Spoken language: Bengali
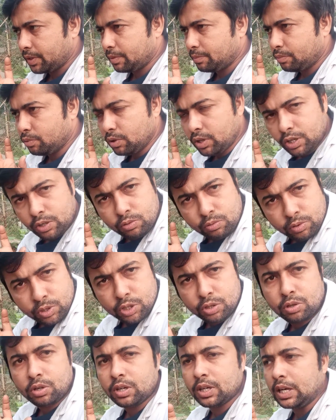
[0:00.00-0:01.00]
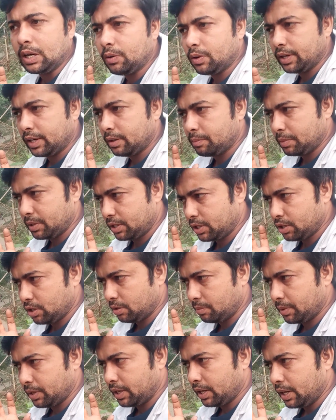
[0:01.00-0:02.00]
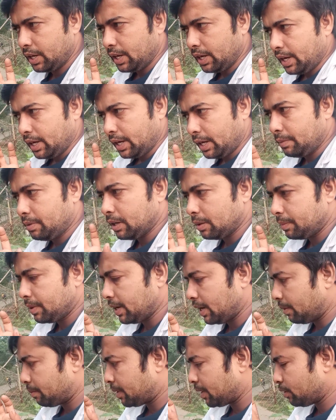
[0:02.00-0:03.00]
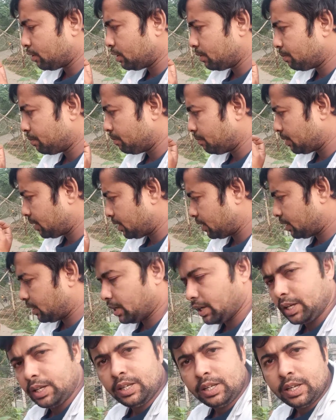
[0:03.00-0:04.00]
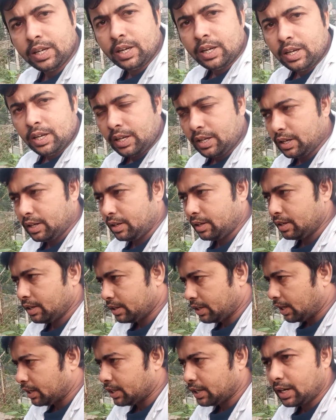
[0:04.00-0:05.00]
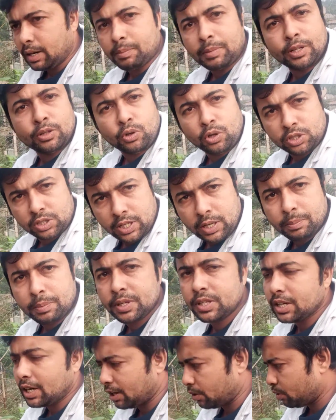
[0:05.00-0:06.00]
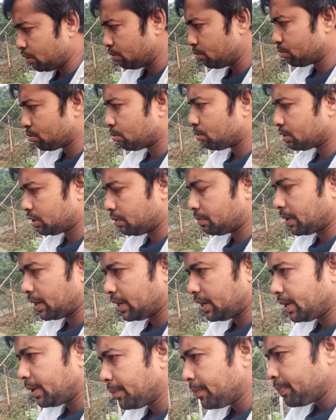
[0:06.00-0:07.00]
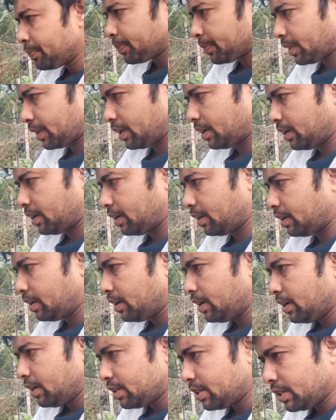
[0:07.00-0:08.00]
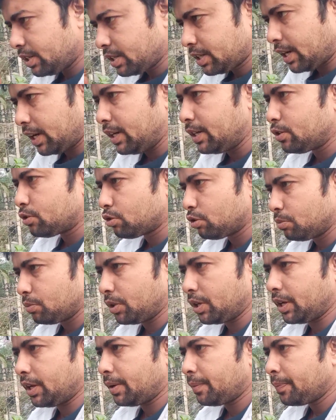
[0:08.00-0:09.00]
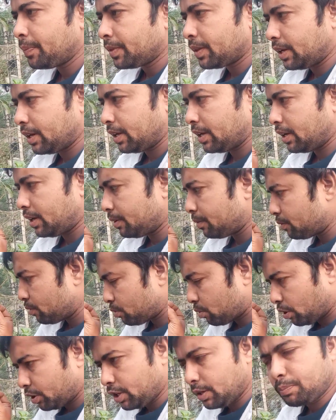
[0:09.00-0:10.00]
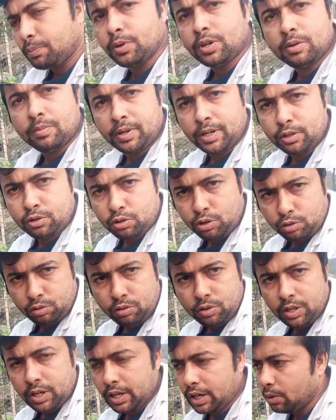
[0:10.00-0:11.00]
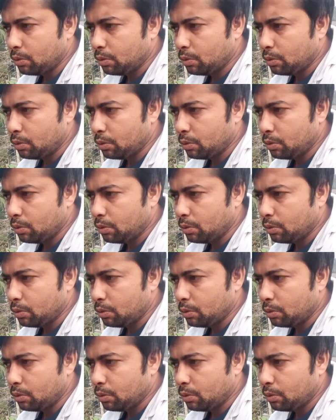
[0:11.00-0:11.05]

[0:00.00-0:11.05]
ফুলের কুড়ির সংখ্যা অনেক বেশি হবে এইভাবে আমরা যদি এই তাছাড়া আমরা দশ ছাব্বিশ সারও ইউজ করতে পারি শীতকালীন সময়ে এর সঠিক পরিমাণে যত্ন নিলে